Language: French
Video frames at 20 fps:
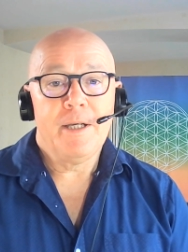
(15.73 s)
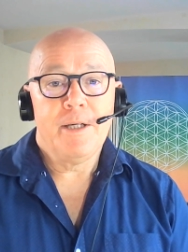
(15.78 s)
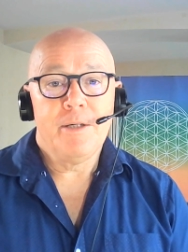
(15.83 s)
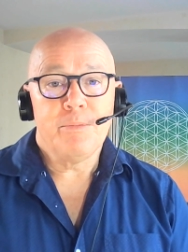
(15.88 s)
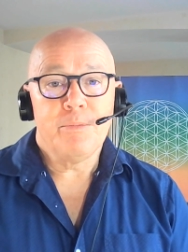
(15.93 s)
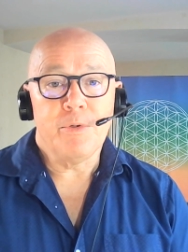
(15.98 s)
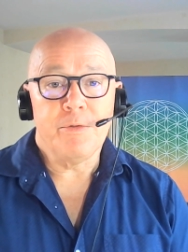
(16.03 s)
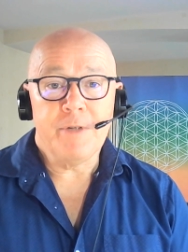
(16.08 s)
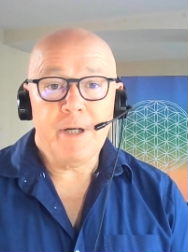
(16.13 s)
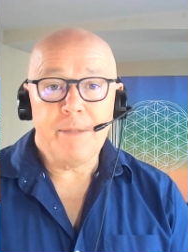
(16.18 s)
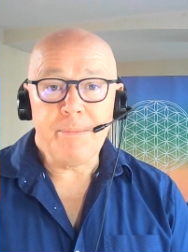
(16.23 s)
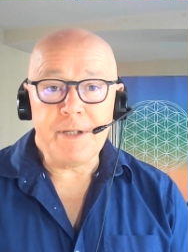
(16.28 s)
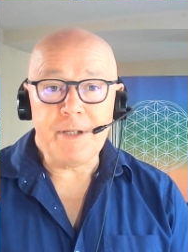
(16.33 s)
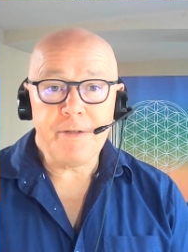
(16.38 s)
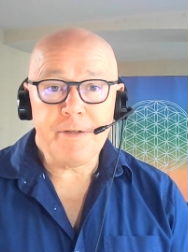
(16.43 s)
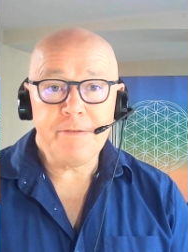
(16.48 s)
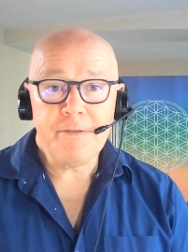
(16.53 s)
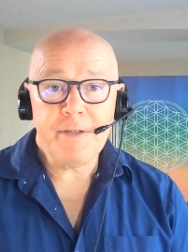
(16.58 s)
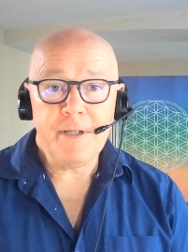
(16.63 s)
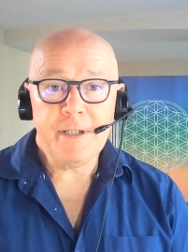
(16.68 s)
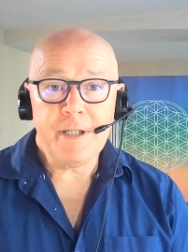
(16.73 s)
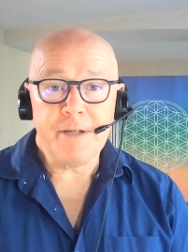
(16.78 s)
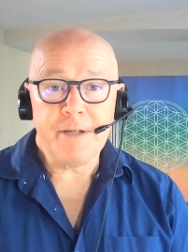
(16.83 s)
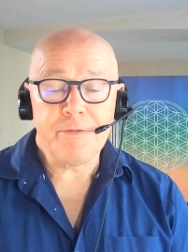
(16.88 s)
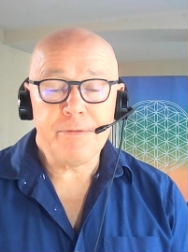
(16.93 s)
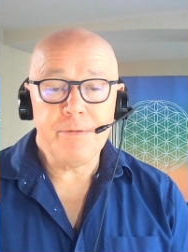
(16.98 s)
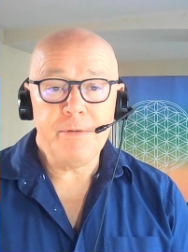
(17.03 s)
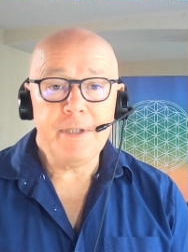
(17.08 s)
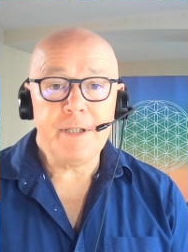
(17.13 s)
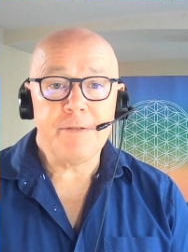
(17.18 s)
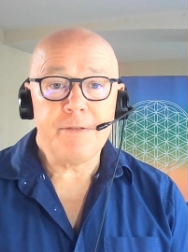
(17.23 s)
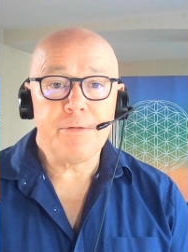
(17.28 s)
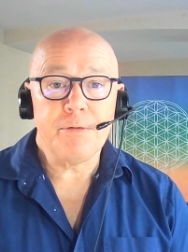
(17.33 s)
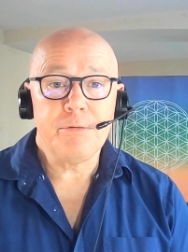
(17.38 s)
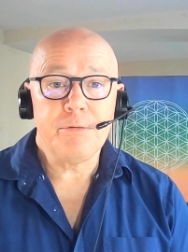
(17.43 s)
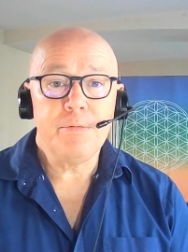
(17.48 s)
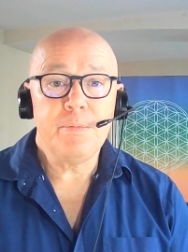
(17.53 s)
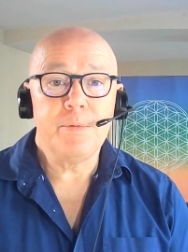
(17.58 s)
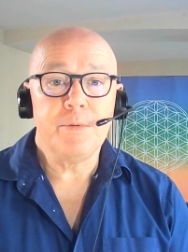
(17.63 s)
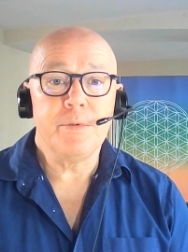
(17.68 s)
pour voir mes anciennes capsules et
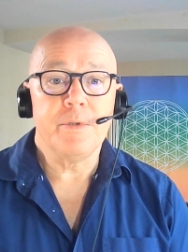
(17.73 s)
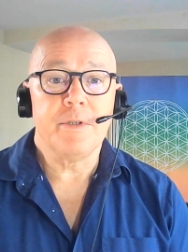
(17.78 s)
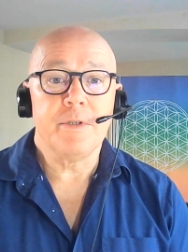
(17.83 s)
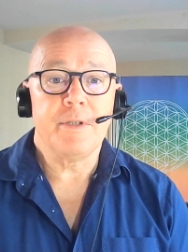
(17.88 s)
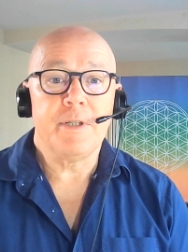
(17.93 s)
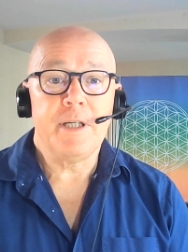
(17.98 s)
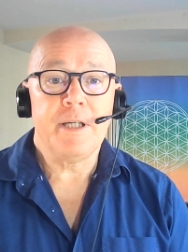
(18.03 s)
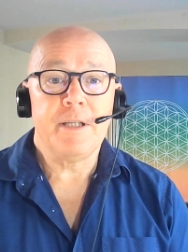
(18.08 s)
surtout pour euh,